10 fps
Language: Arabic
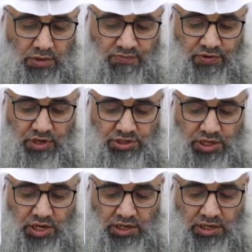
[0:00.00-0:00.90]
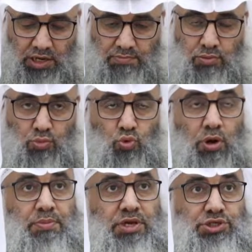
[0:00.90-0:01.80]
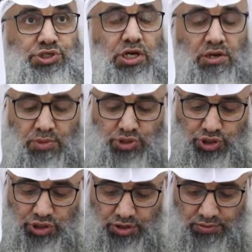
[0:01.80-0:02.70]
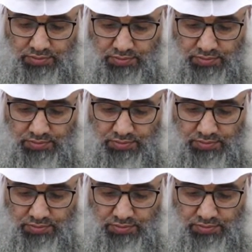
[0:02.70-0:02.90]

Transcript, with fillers: في جهنم وبئس المصير